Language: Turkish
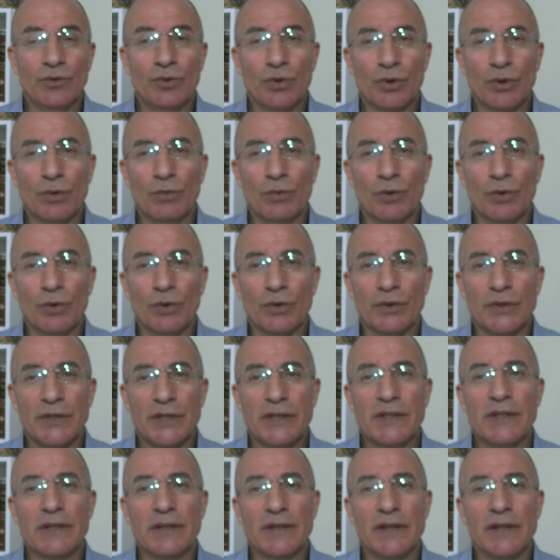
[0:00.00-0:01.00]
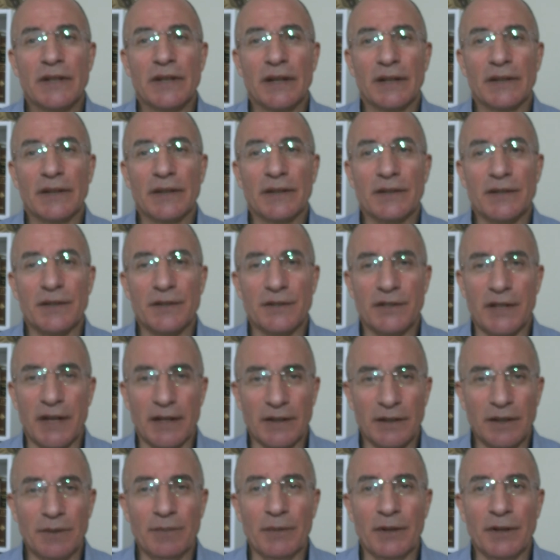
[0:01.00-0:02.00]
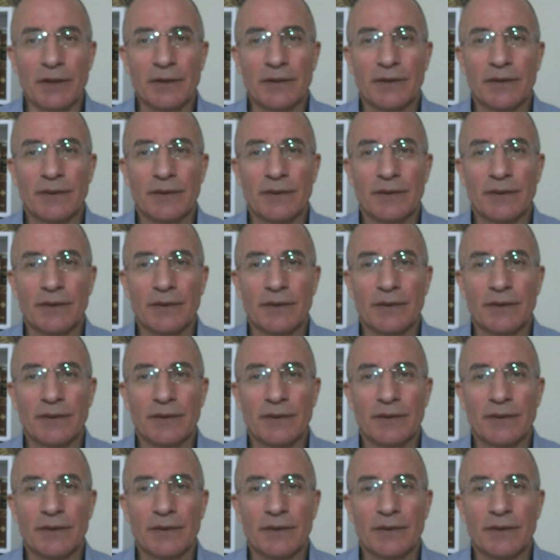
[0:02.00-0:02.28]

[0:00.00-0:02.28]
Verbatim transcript: durumu sizin dikkatinizi çekti mi?